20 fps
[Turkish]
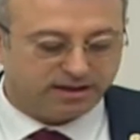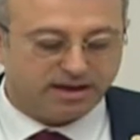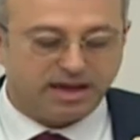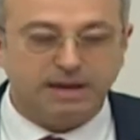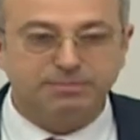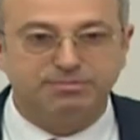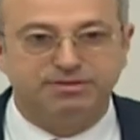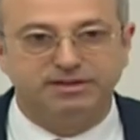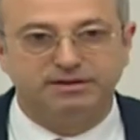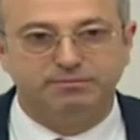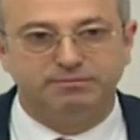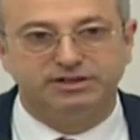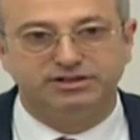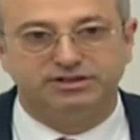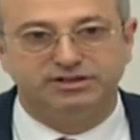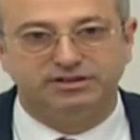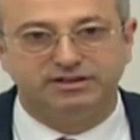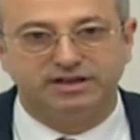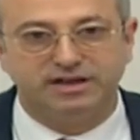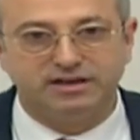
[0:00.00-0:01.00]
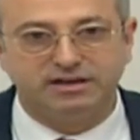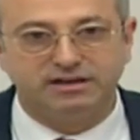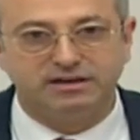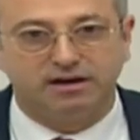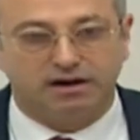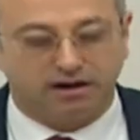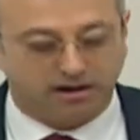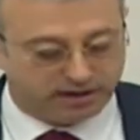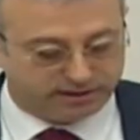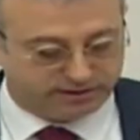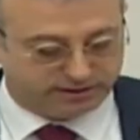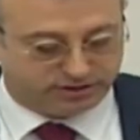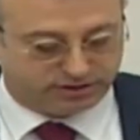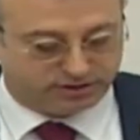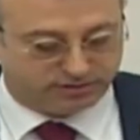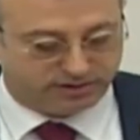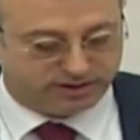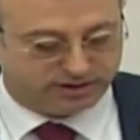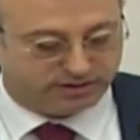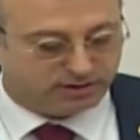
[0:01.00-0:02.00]
hepsinin başında aynı
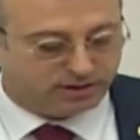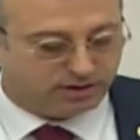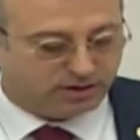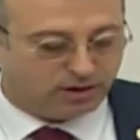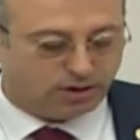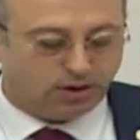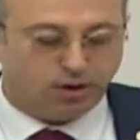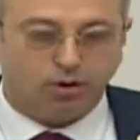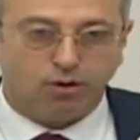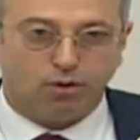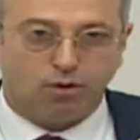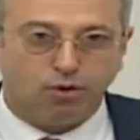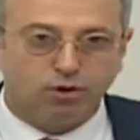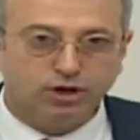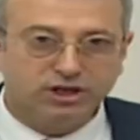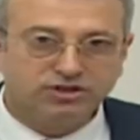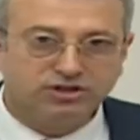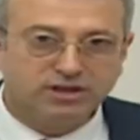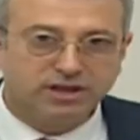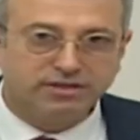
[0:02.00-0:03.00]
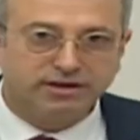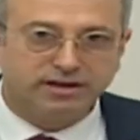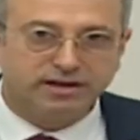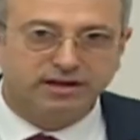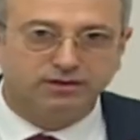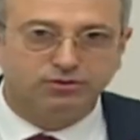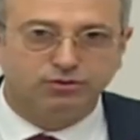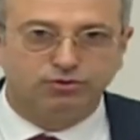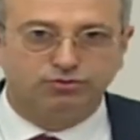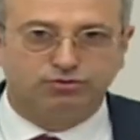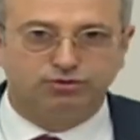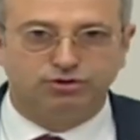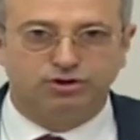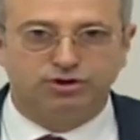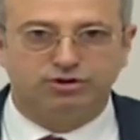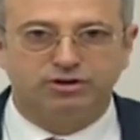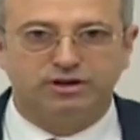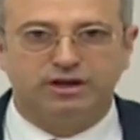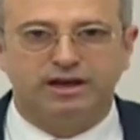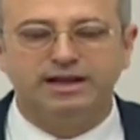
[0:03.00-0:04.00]
kişi var. O kişi de sarayda
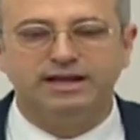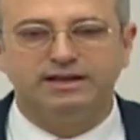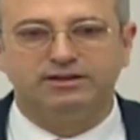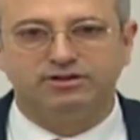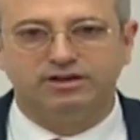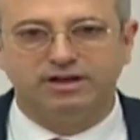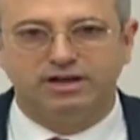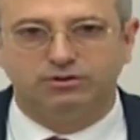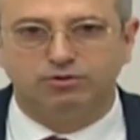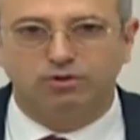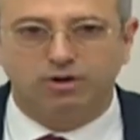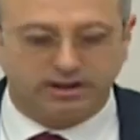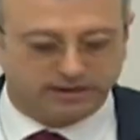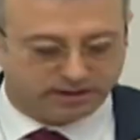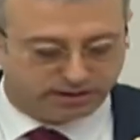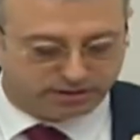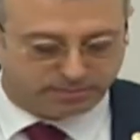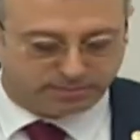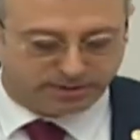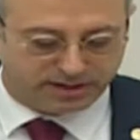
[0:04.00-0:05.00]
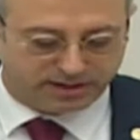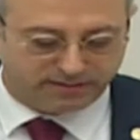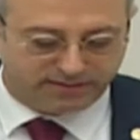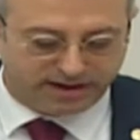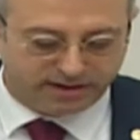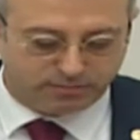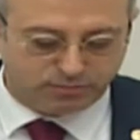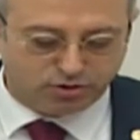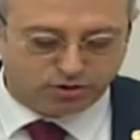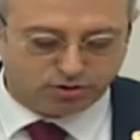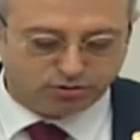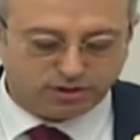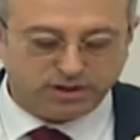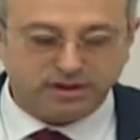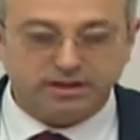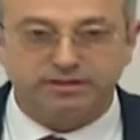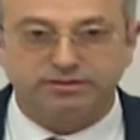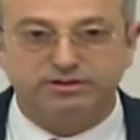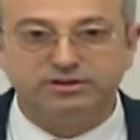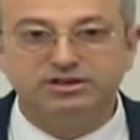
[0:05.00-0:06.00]
oturuyor. Elektriğe, doğalgaza para vermiyor.
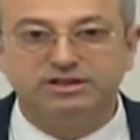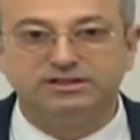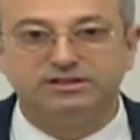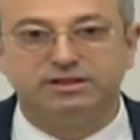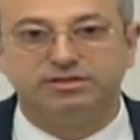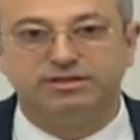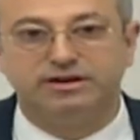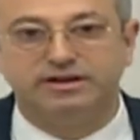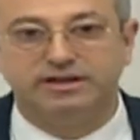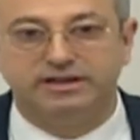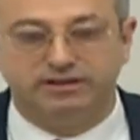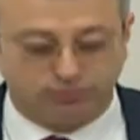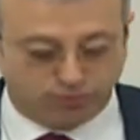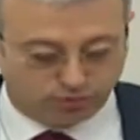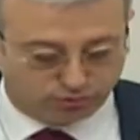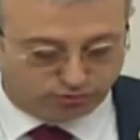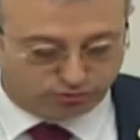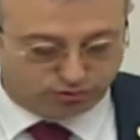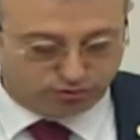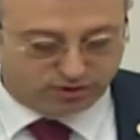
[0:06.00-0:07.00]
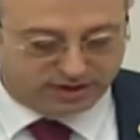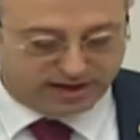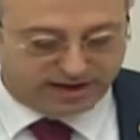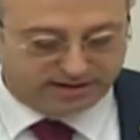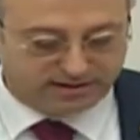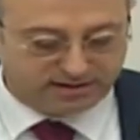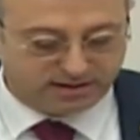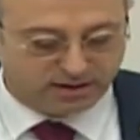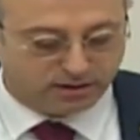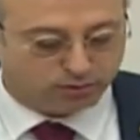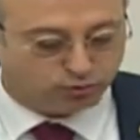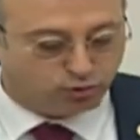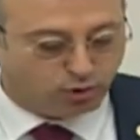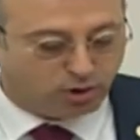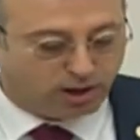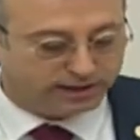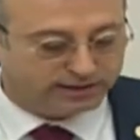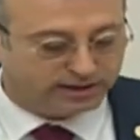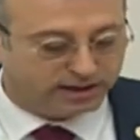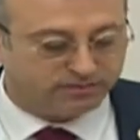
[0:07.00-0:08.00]
Tıcacık sarayında otururken
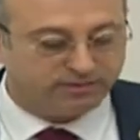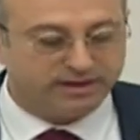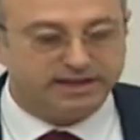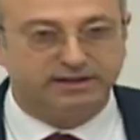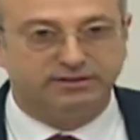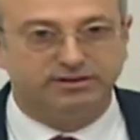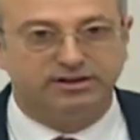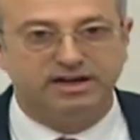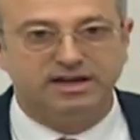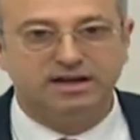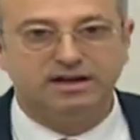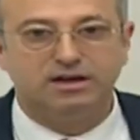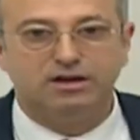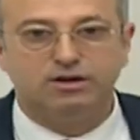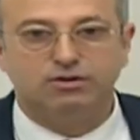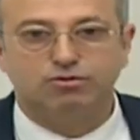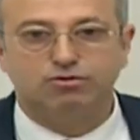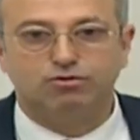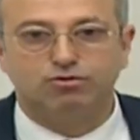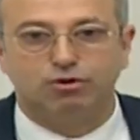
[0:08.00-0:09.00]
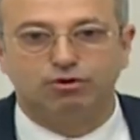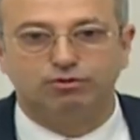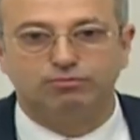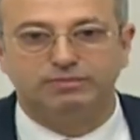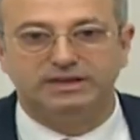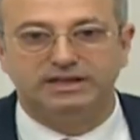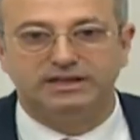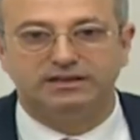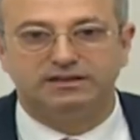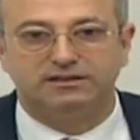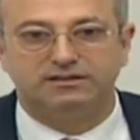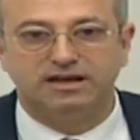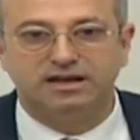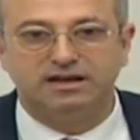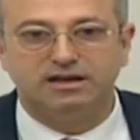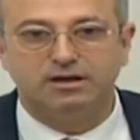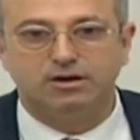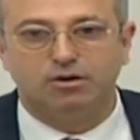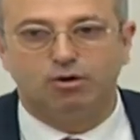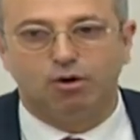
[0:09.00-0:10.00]
doğalgaz ve elektriğe son bir
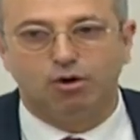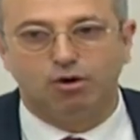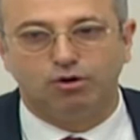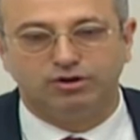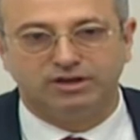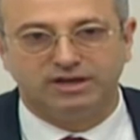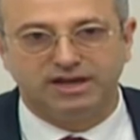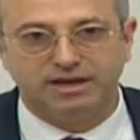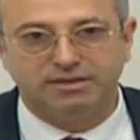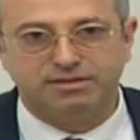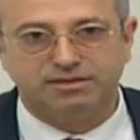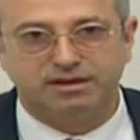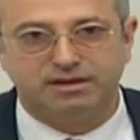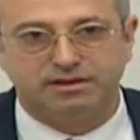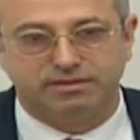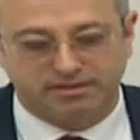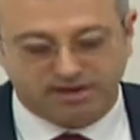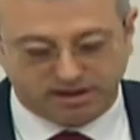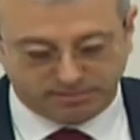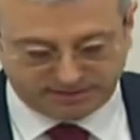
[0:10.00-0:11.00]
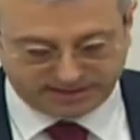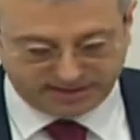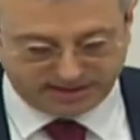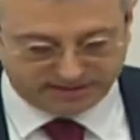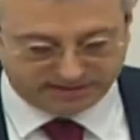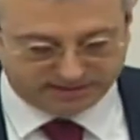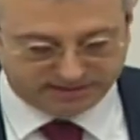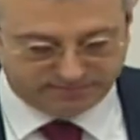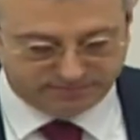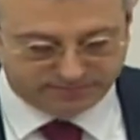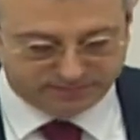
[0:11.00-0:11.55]
yılda 10 kez zam geldi.